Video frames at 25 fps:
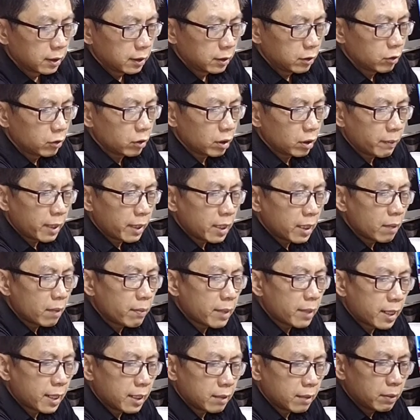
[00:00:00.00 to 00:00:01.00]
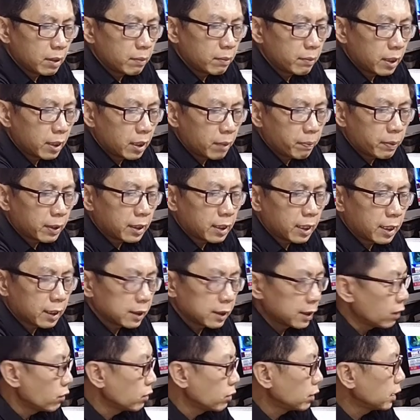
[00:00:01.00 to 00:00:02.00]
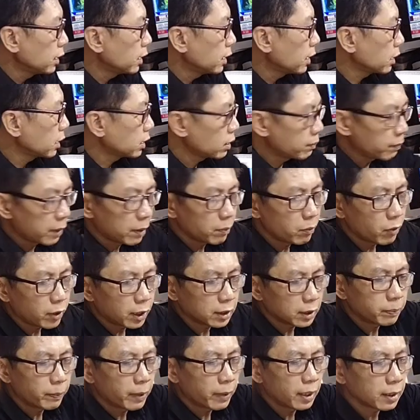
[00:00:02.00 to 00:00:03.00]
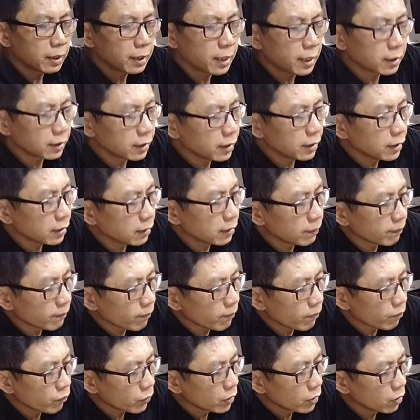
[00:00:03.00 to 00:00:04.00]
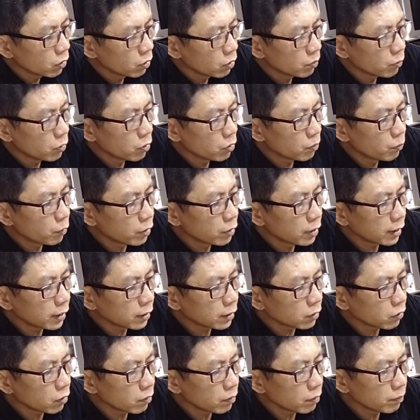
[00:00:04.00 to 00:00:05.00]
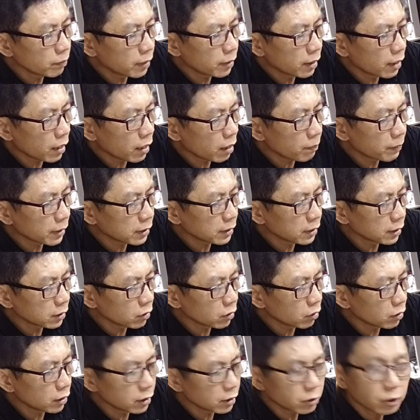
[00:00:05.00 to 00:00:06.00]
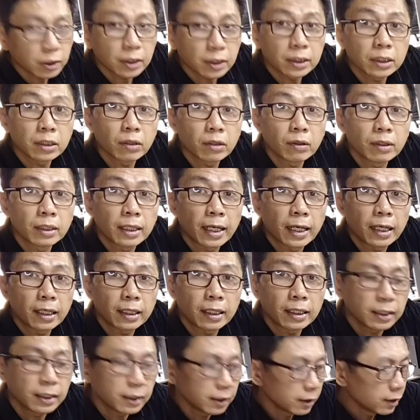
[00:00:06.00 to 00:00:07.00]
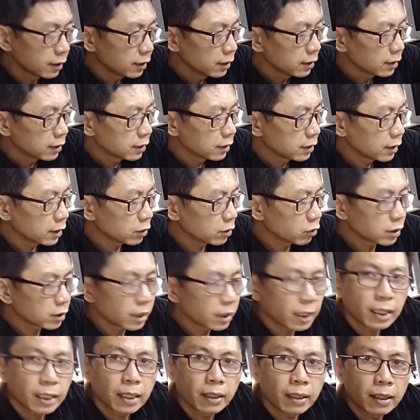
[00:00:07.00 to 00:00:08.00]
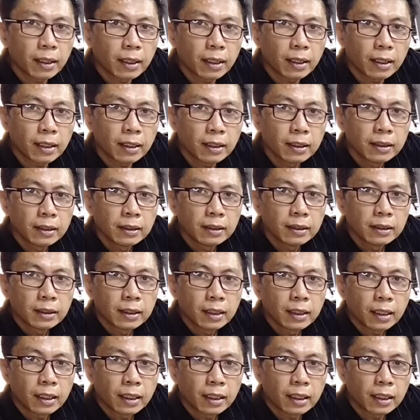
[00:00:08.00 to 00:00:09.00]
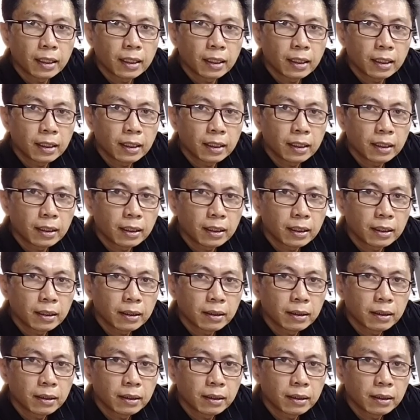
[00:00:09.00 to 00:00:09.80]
Yung iba naman, may mga pagkakataon din na sa pagbukas pa lang natin, lumubo na itong mga kapasitor dito sa secondary dito sa uh,